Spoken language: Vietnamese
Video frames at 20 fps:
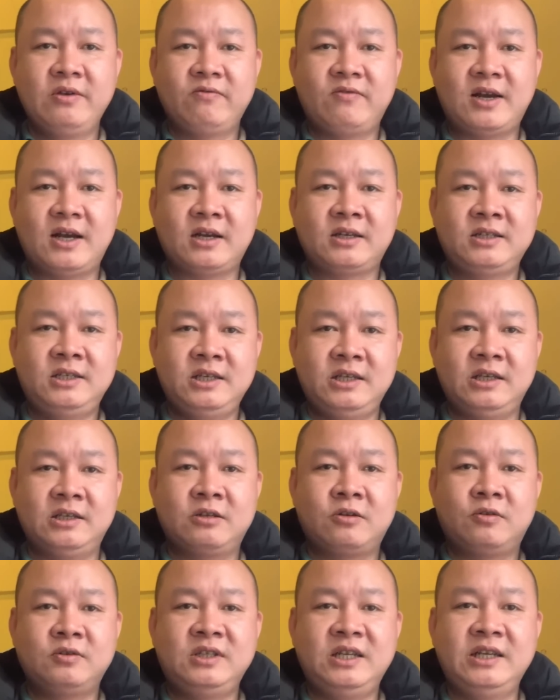và chỉ
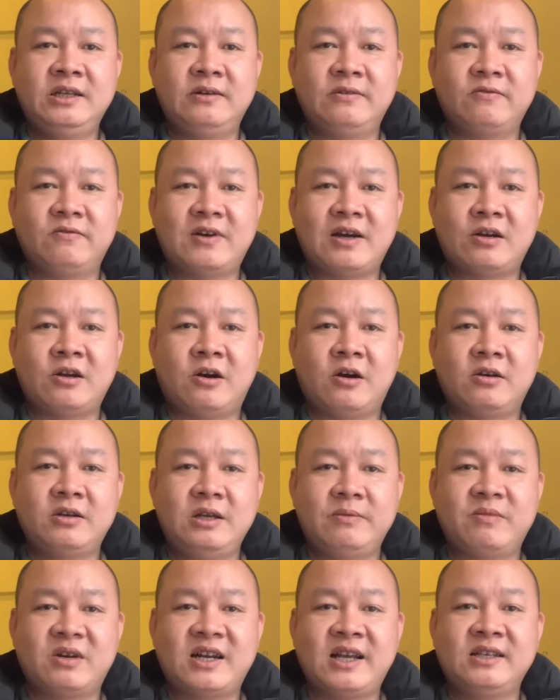có nhìn vào đó
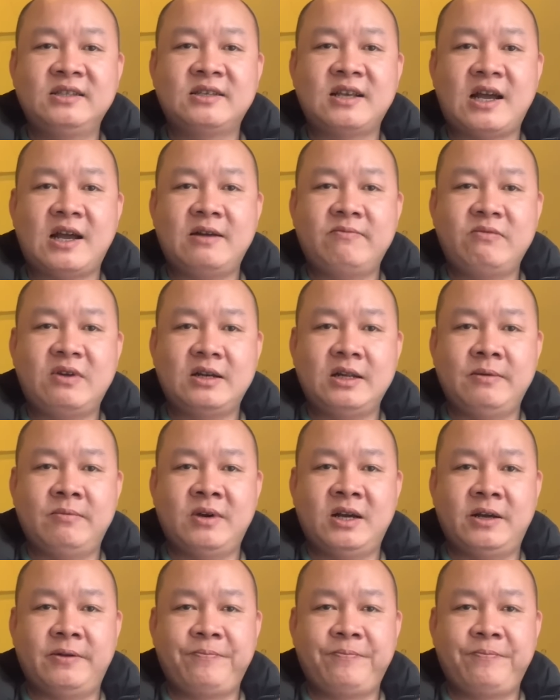để mà đánh giá, mà để mà